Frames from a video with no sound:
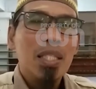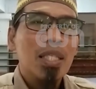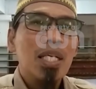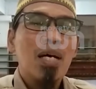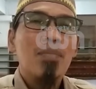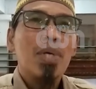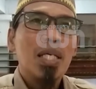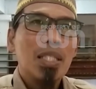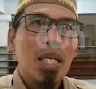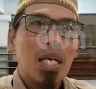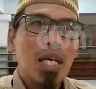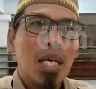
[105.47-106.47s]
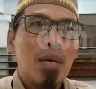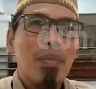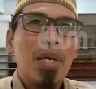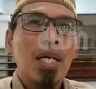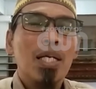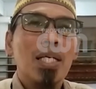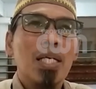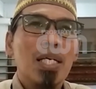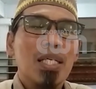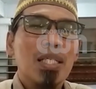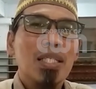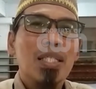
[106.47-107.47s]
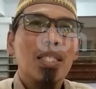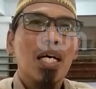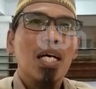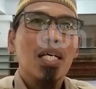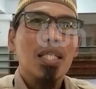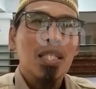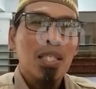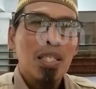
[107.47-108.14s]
tidak merasa kelaparan di saat